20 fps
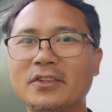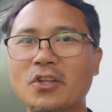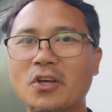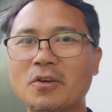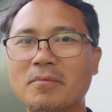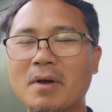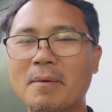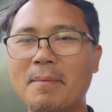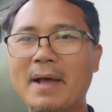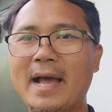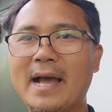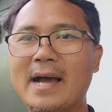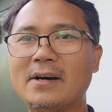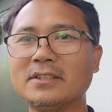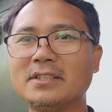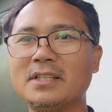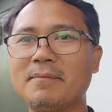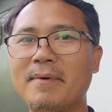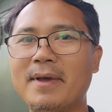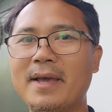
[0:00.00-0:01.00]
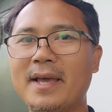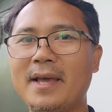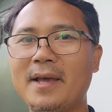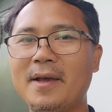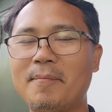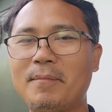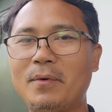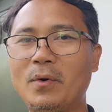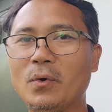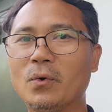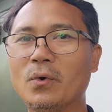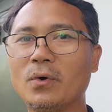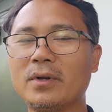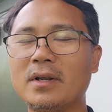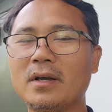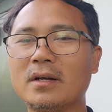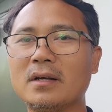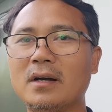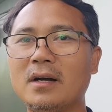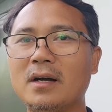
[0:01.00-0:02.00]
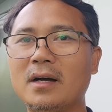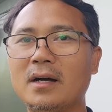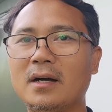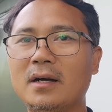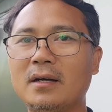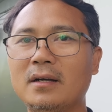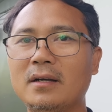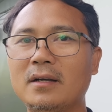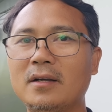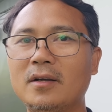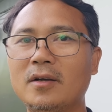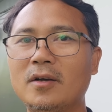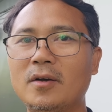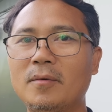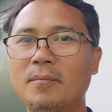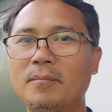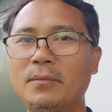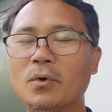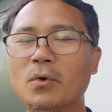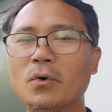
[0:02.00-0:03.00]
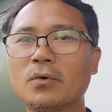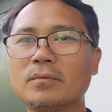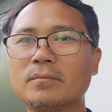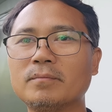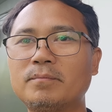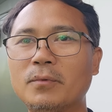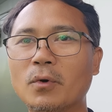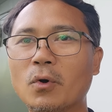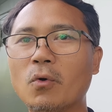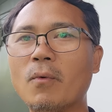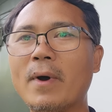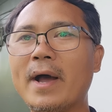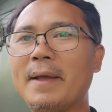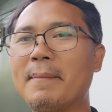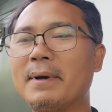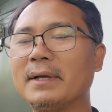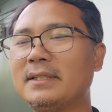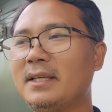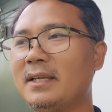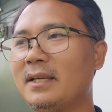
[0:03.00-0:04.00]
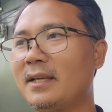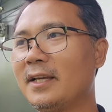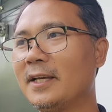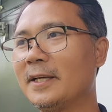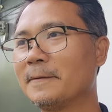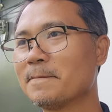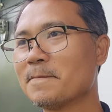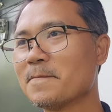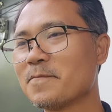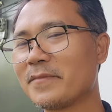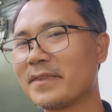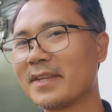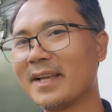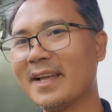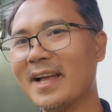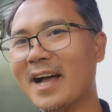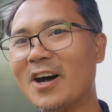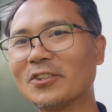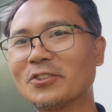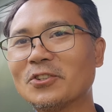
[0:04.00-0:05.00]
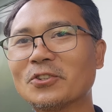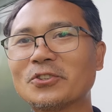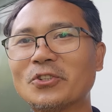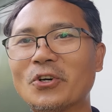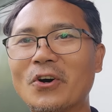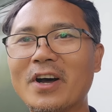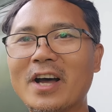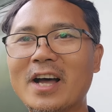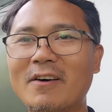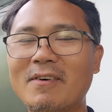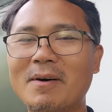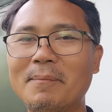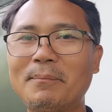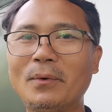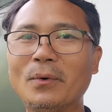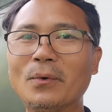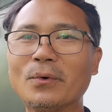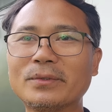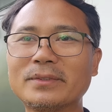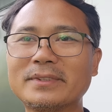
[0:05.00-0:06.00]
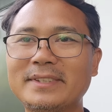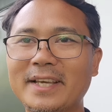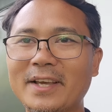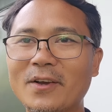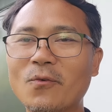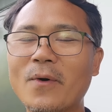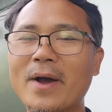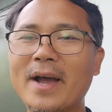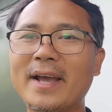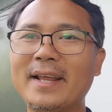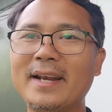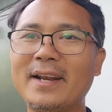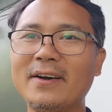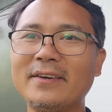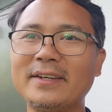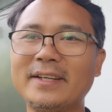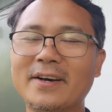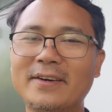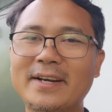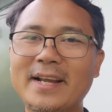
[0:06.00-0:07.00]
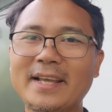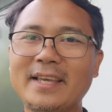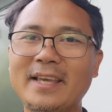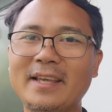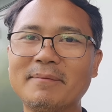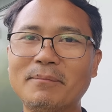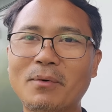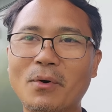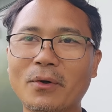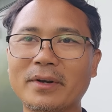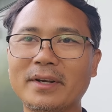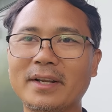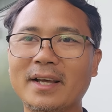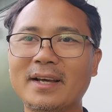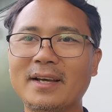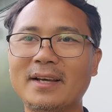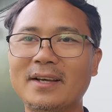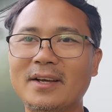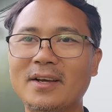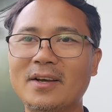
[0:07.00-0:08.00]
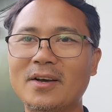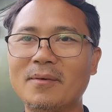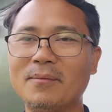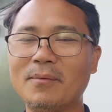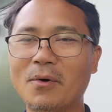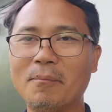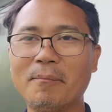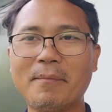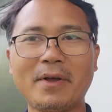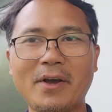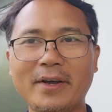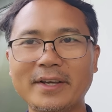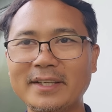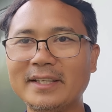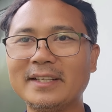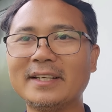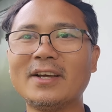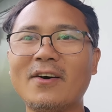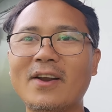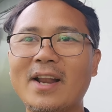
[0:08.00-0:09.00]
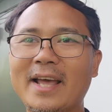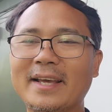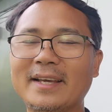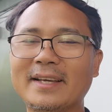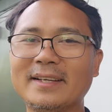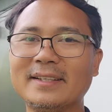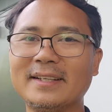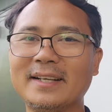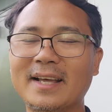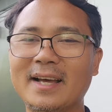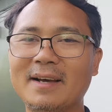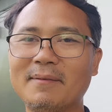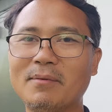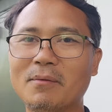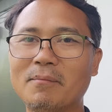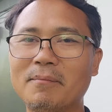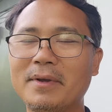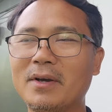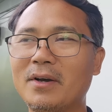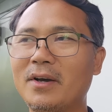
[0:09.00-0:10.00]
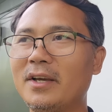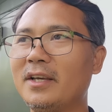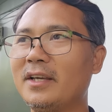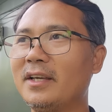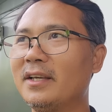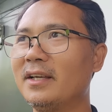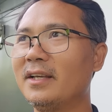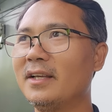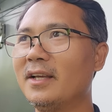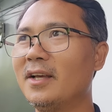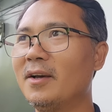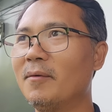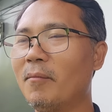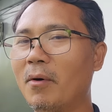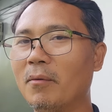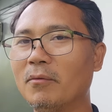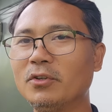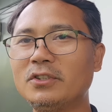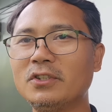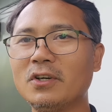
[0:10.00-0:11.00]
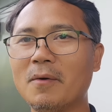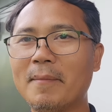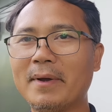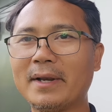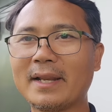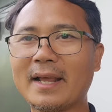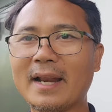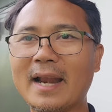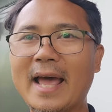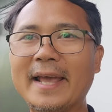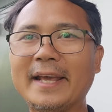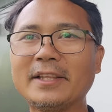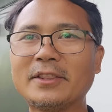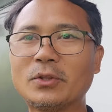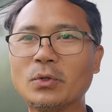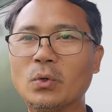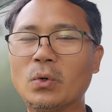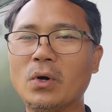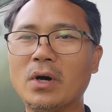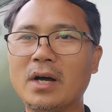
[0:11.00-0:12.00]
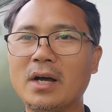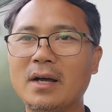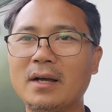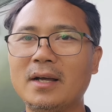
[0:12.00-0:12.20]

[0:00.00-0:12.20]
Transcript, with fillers: ต้นมะพร้าวที่แม่ปลูก แล้วก็ปลูกปลูกไว้บางที เอาตรงๆคาว่าปลูกทิ้งไว้แล้วก็เดี๋ยวได้กินผลเนี่ยผมไม่ค่อยอินเท่าไหร่นะฮะผมไม่ค่อยผมรู้สึกว่ามันไกลตัว